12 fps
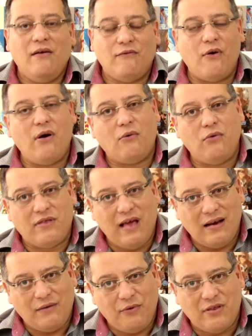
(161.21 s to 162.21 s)
vão
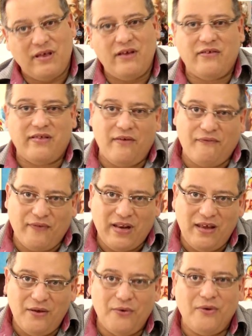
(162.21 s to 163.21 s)
acusar a você de ser
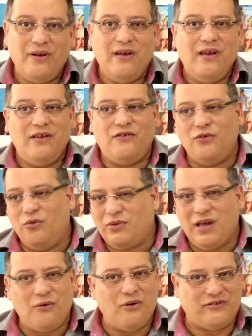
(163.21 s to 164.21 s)
frio, de não
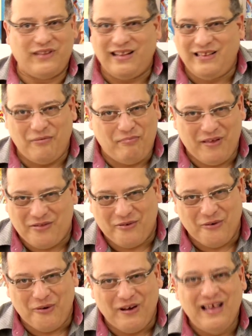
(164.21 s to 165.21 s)
ter gostado da
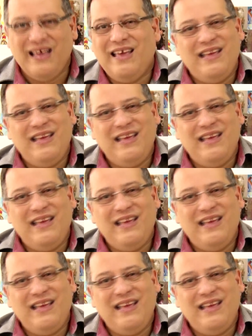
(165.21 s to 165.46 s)
pessoa.